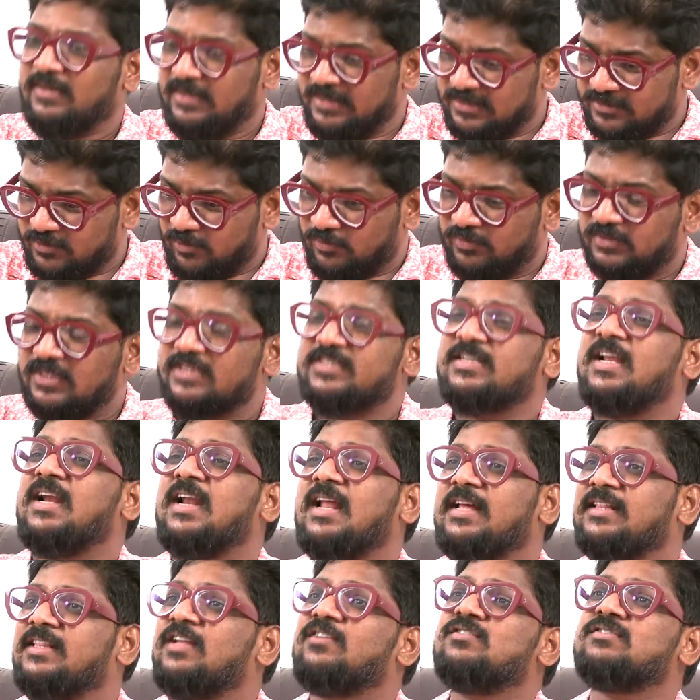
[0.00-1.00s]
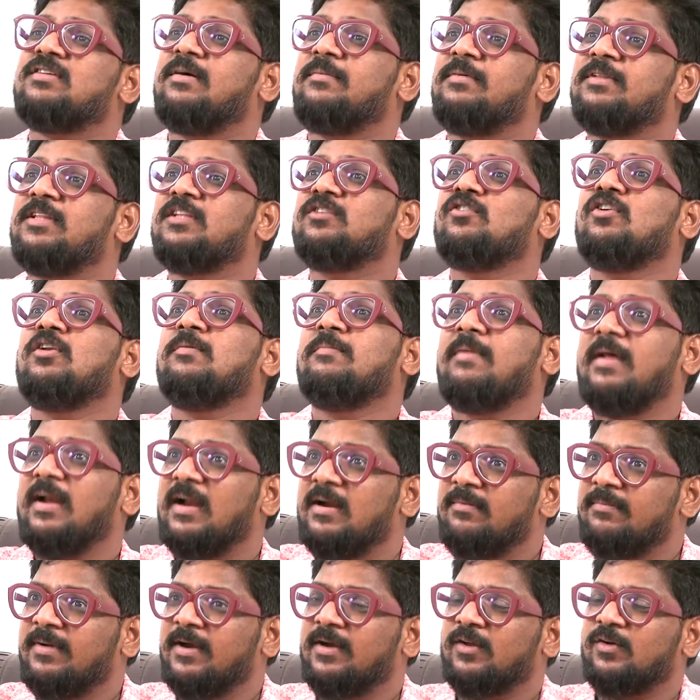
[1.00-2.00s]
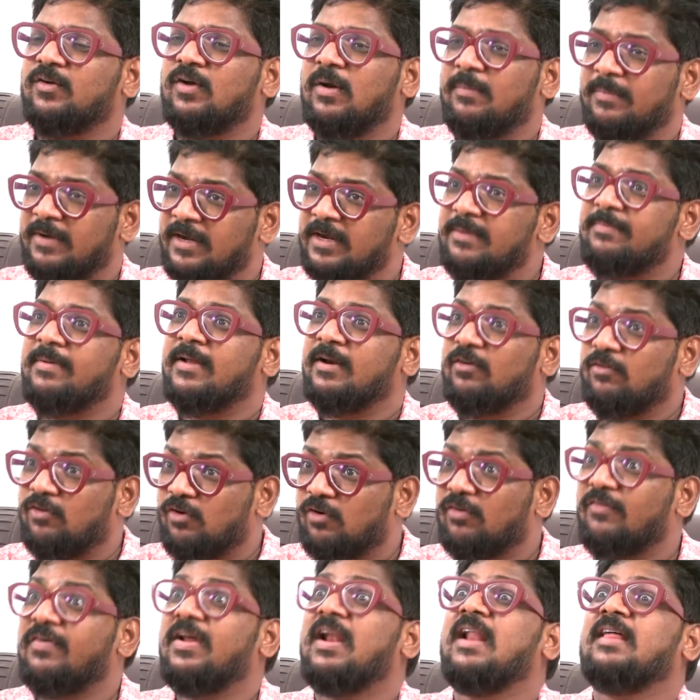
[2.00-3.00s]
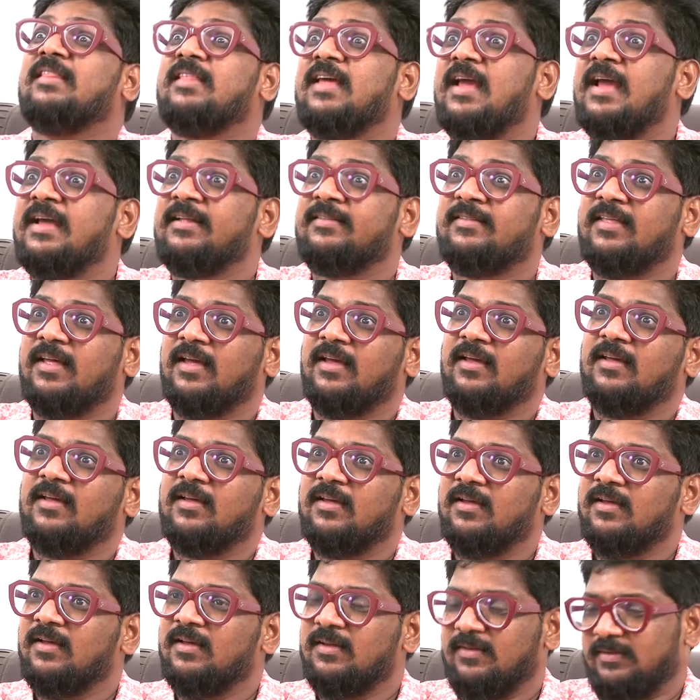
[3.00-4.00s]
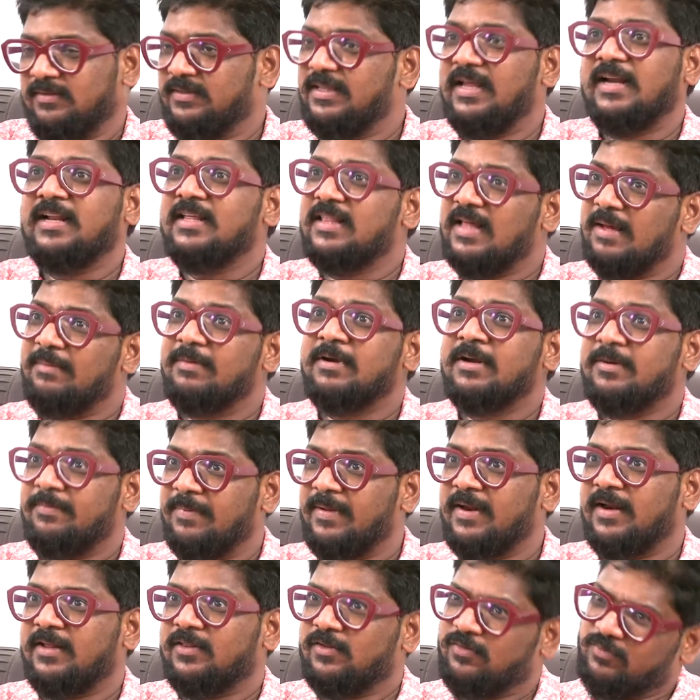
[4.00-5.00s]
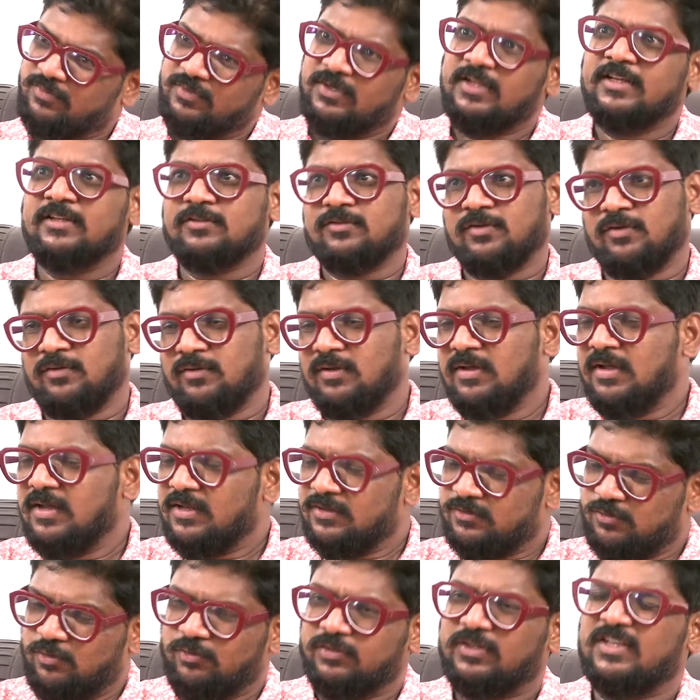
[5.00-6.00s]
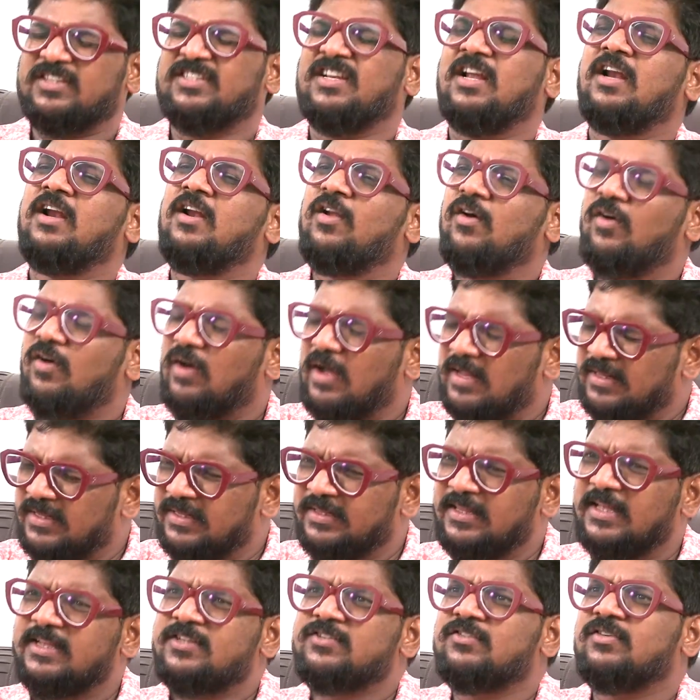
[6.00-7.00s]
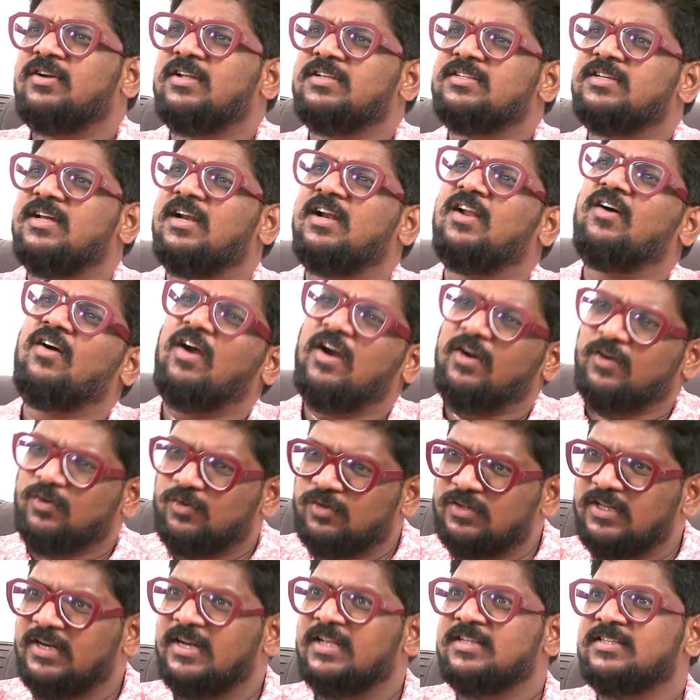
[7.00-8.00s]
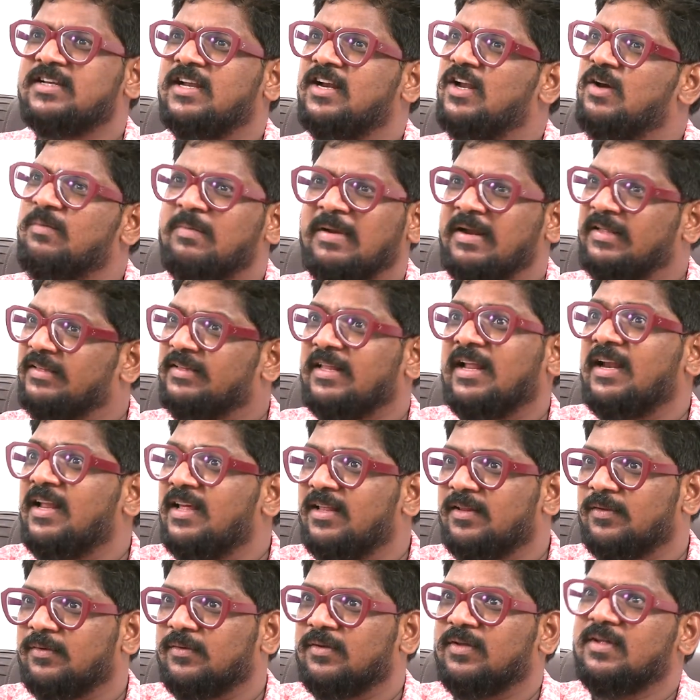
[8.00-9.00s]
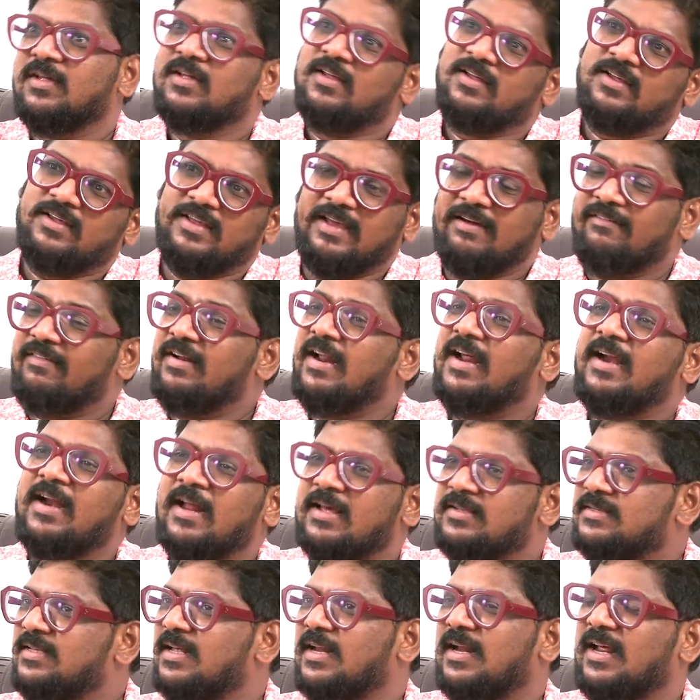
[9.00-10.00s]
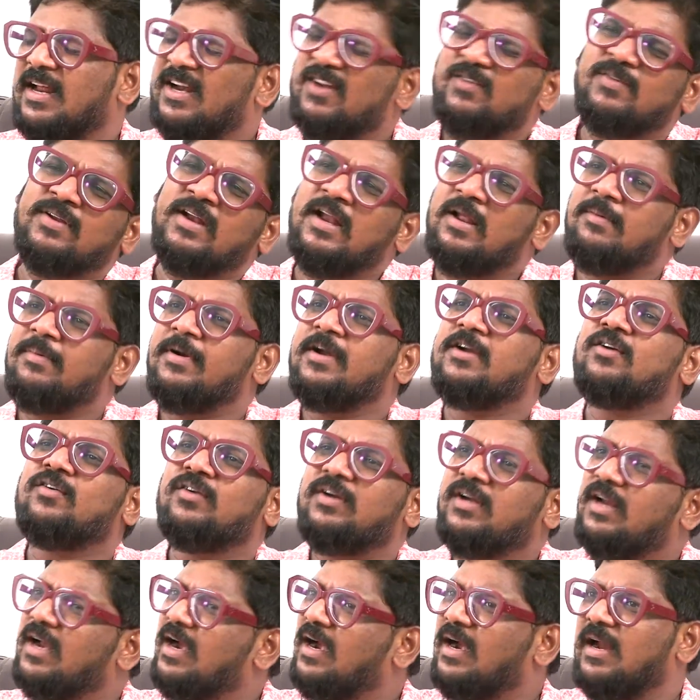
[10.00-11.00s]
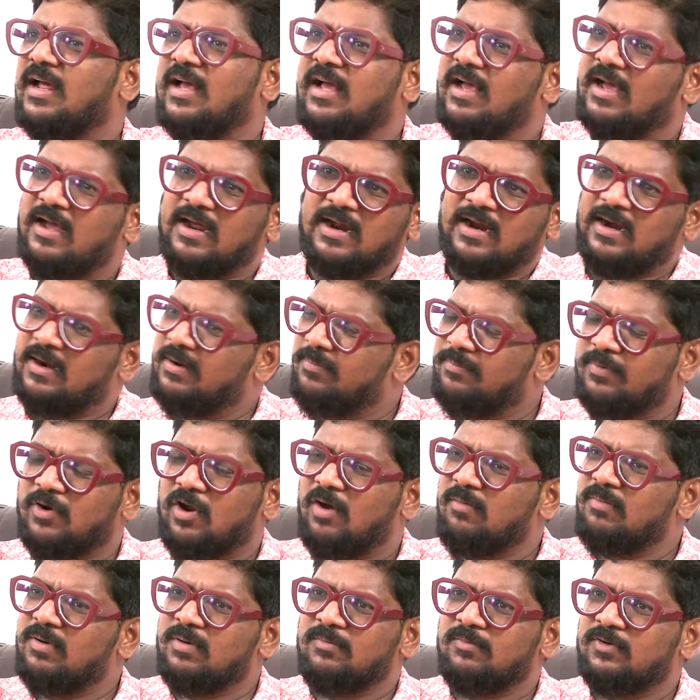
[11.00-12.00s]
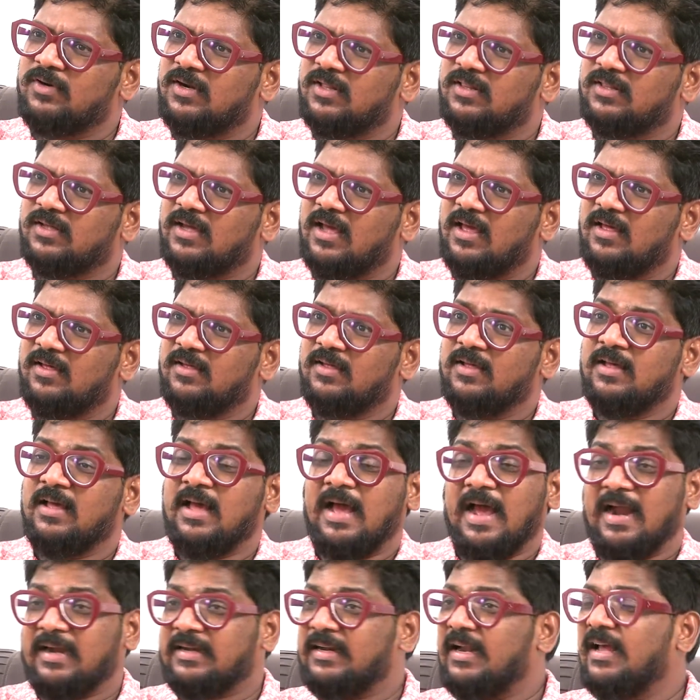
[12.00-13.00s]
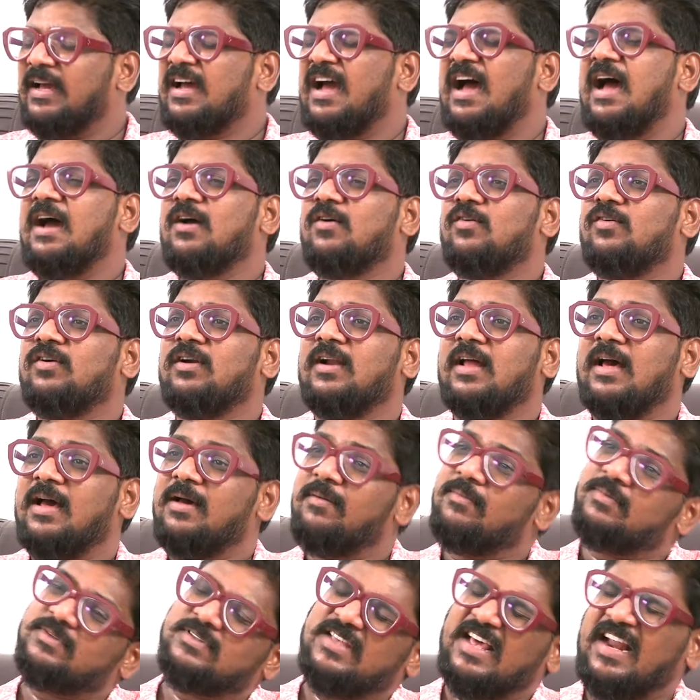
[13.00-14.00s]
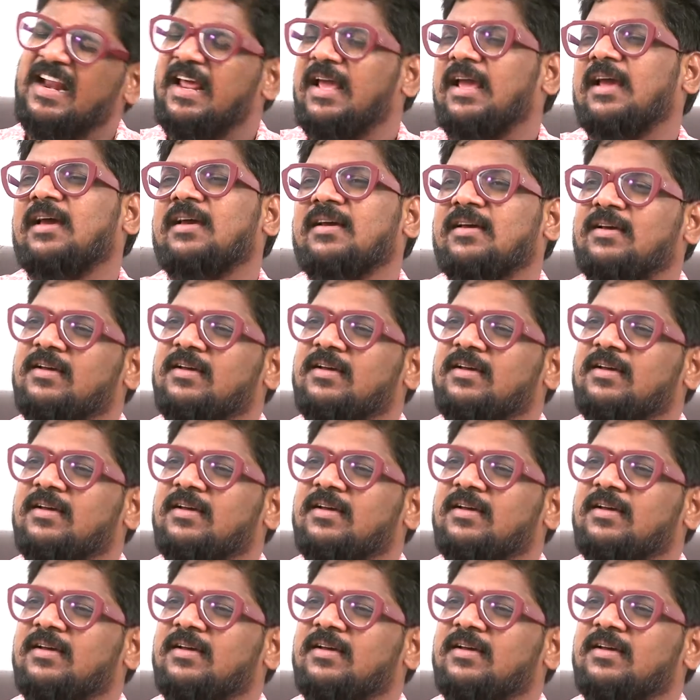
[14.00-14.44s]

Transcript: నీ సొంత చెల్లె అయితే నువ్వు సమంత దూలిపాలని పెట్టుకో ఆమె ఇంటి పేరు కూడా ఒకవేళ అదే అయితే తెలియదు ఆమె ఇంటి పేరు ఏదో నీ సొంత చెల్లో అద్దె తెచ్చుకున్న చెల్లో అడుక్కు తిన్న చెల్లో మనకు తెలియదు ఎవరైనా సరే నువ్వు ఇలా పెట్టుకుంటే ఆ ప్రాబ్లం ఉండదు అట్లా కాకుండా సరే